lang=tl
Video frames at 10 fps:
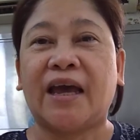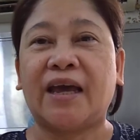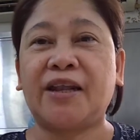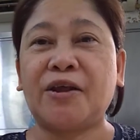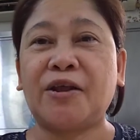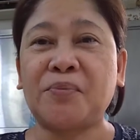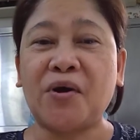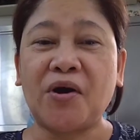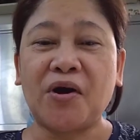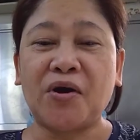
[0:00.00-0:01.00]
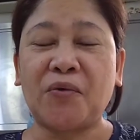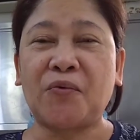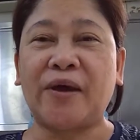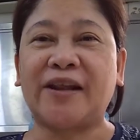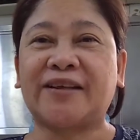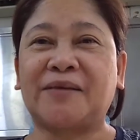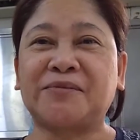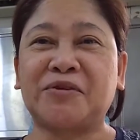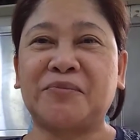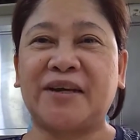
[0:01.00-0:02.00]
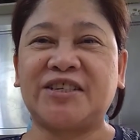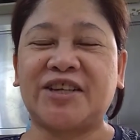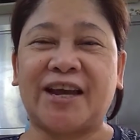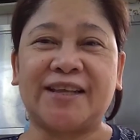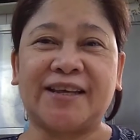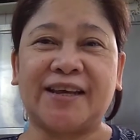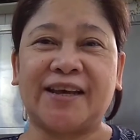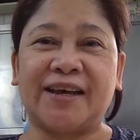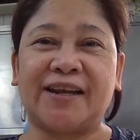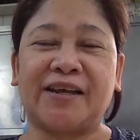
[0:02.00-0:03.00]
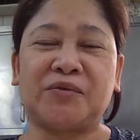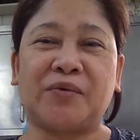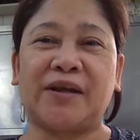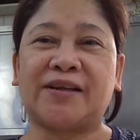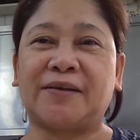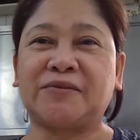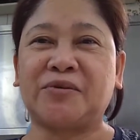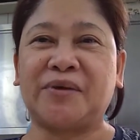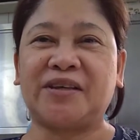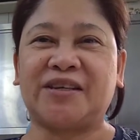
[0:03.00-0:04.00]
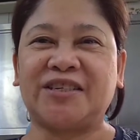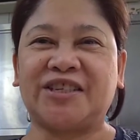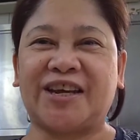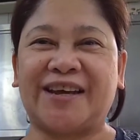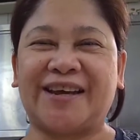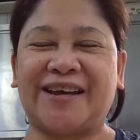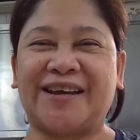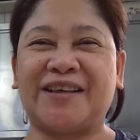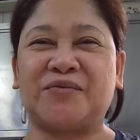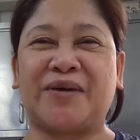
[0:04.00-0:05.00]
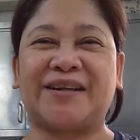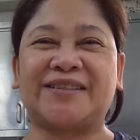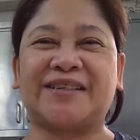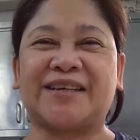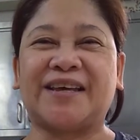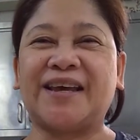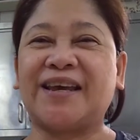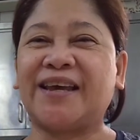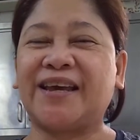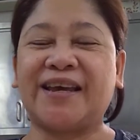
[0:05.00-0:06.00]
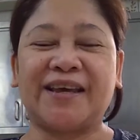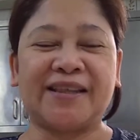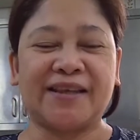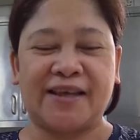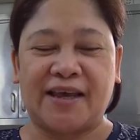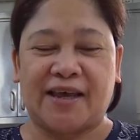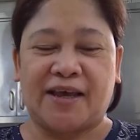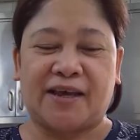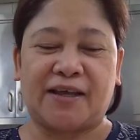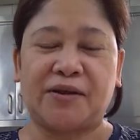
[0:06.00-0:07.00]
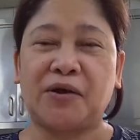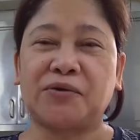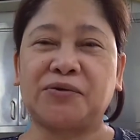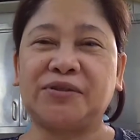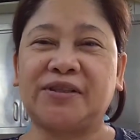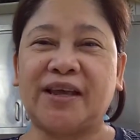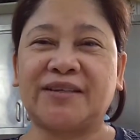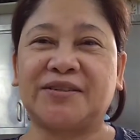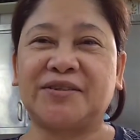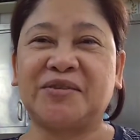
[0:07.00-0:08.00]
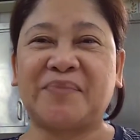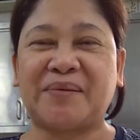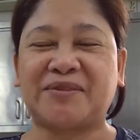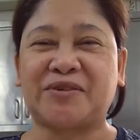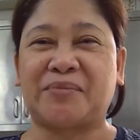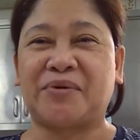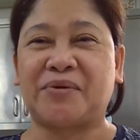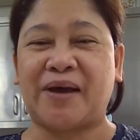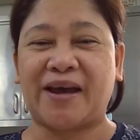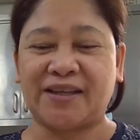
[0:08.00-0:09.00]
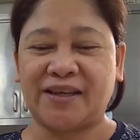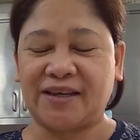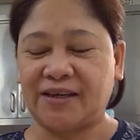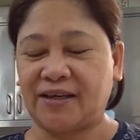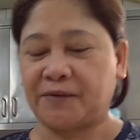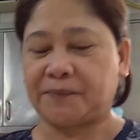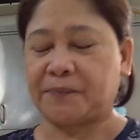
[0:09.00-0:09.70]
Hello po! Welcome to my channel and welcome to my kitchen once again. Hello, good days, good vibes to everybody.